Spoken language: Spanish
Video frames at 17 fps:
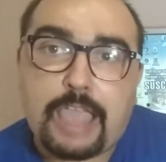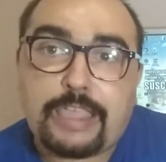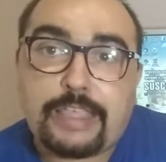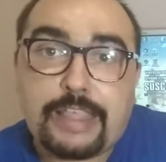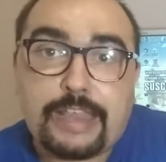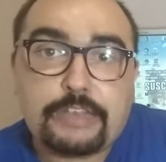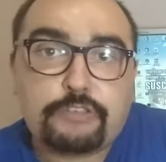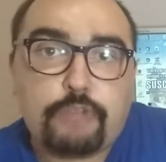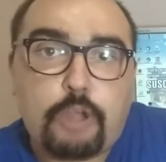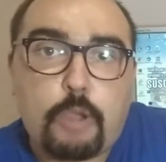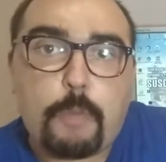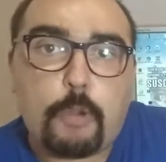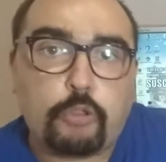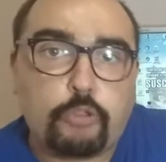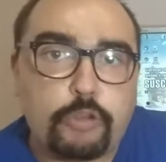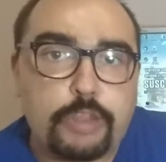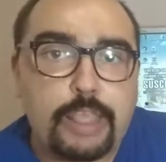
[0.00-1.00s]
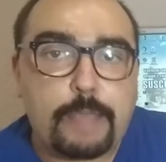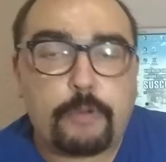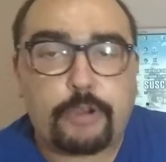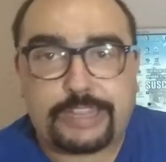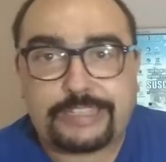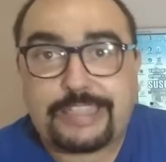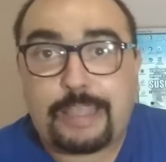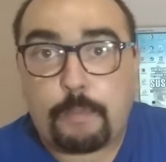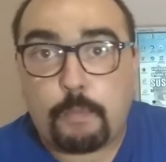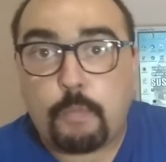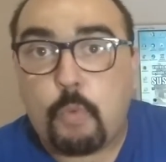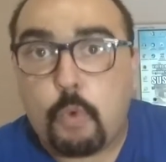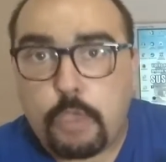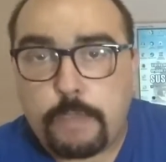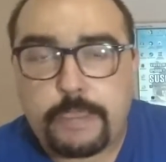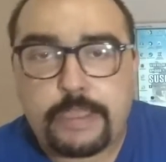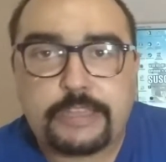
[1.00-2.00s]
hay que darles una oportunidad porque están
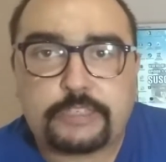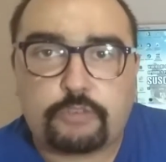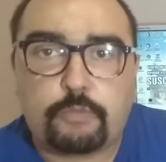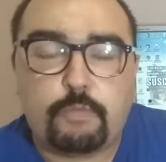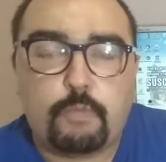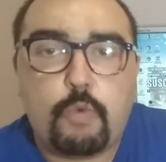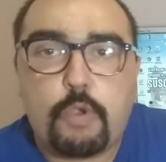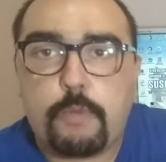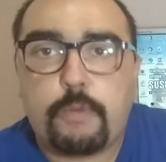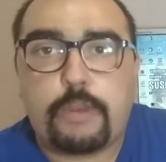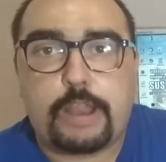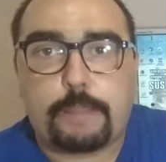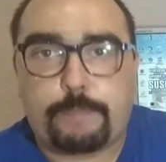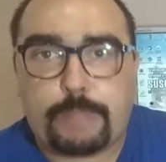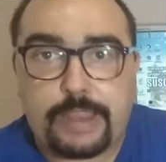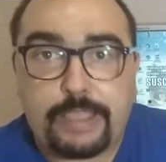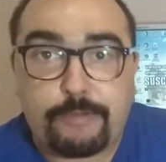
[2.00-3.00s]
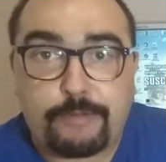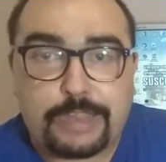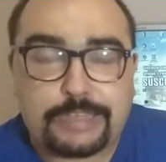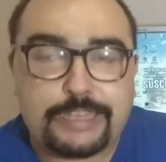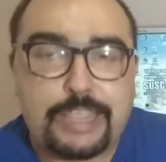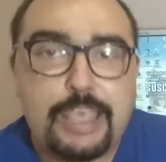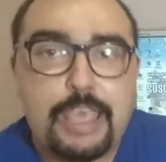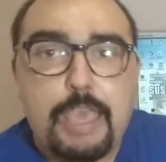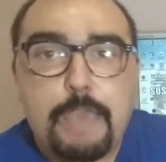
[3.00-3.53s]
muy bien y son muy buenas películas.